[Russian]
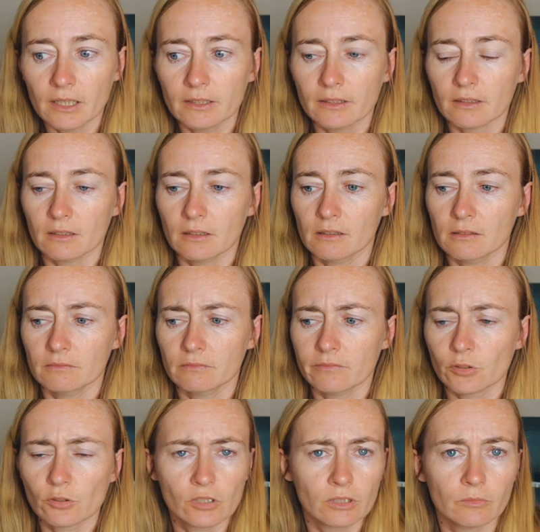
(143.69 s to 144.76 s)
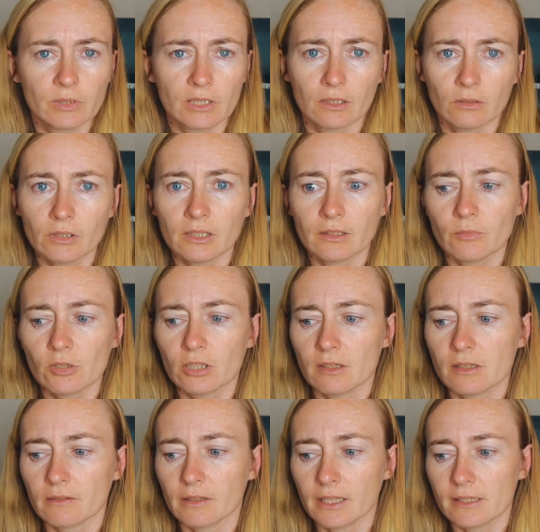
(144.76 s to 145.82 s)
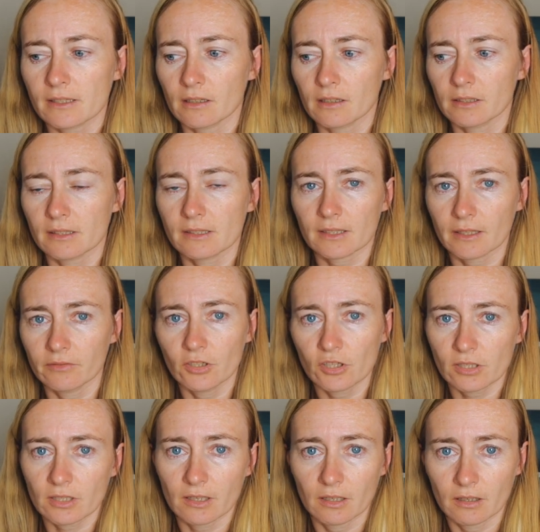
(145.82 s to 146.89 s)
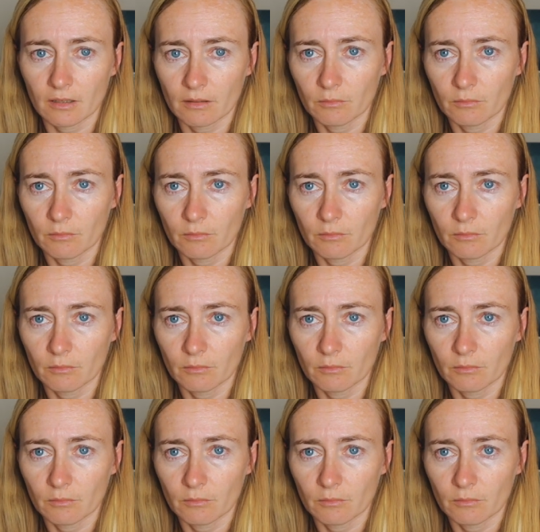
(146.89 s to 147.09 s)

это с точки зрения психологии это обычно называется катастрофическое